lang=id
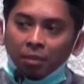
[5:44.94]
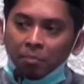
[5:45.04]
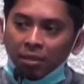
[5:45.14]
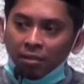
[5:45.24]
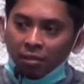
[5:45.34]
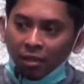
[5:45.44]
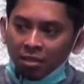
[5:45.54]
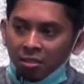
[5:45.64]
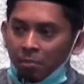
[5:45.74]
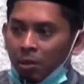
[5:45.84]
Tapi
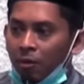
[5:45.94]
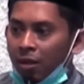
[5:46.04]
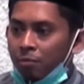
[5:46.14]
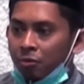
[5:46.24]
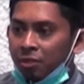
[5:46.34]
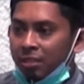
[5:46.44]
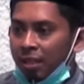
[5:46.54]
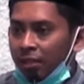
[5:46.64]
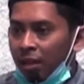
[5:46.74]
keistimewaan mukjizat